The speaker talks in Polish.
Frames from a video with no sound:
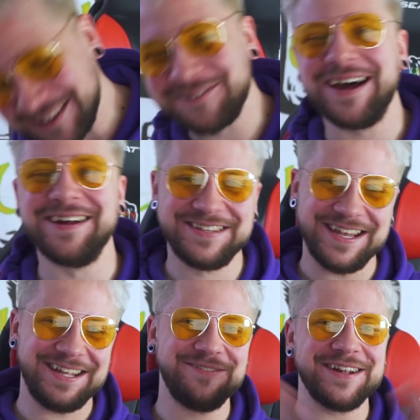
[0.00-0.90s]
Dobra,
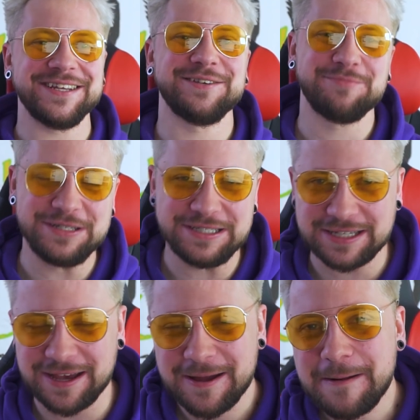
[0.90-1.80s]
dzięki wielkie, że
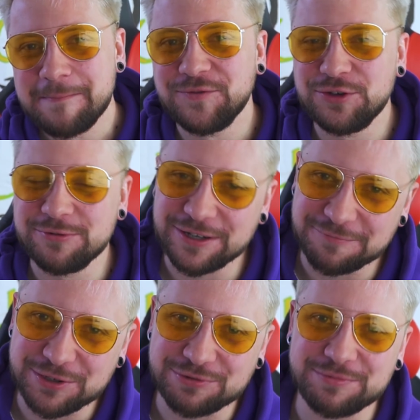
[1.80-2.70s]
byliście. Widzimy się
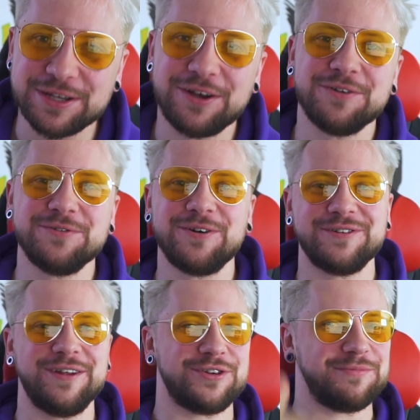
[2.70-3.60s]
w przyszłym tygodniu,
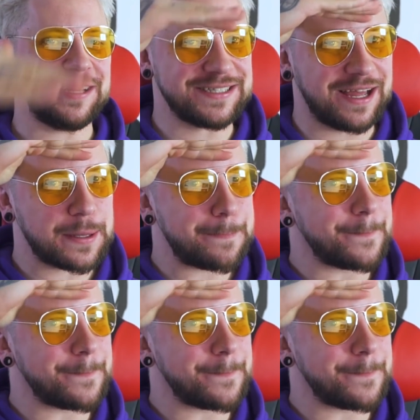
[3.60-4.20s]
godzina 18.